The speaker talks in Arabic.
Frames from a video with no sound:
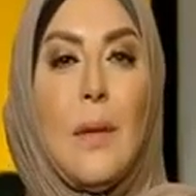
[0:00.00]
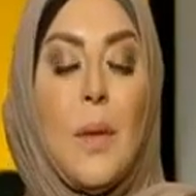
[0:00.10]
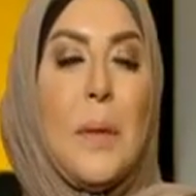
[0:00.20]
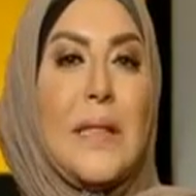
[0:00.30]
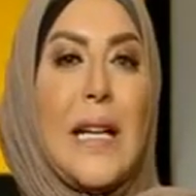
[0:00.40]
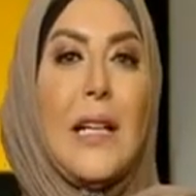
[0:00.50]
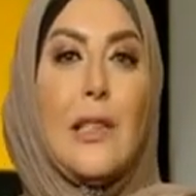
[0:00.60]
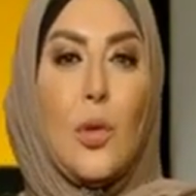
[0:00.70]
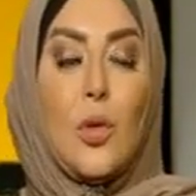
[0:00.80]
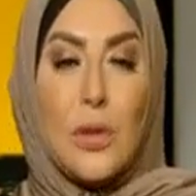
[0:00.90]
بابا
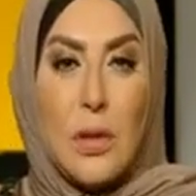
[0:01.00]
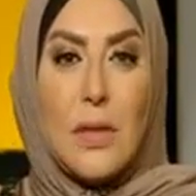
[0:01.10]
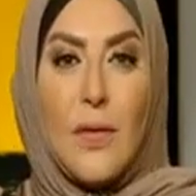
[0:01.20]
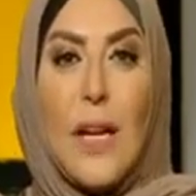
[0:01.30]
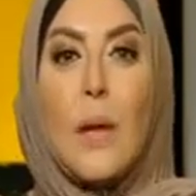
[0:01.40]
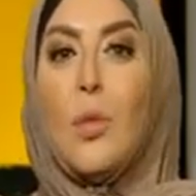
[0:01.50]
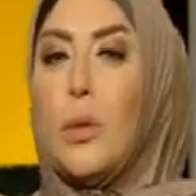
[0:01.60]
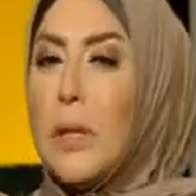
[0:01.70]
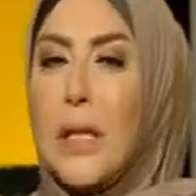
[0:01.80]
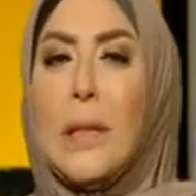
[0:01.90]
دخلت له رصاصه في قلبه
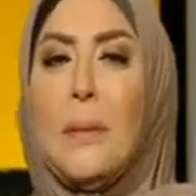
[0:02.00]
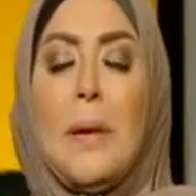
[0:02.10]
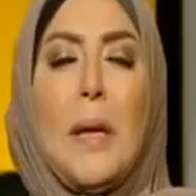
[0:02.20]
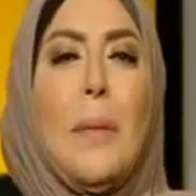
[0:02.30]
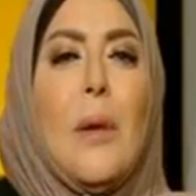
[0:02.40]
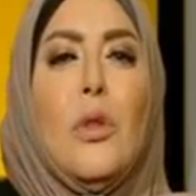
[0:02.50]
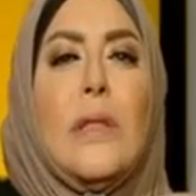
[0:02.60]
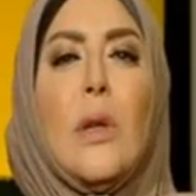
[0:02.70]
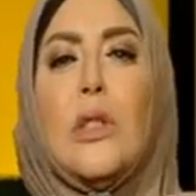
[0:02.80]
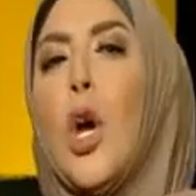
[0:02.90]
يمكن ده بحب اقول
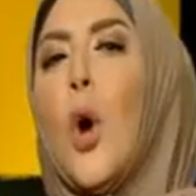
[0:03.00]
دوت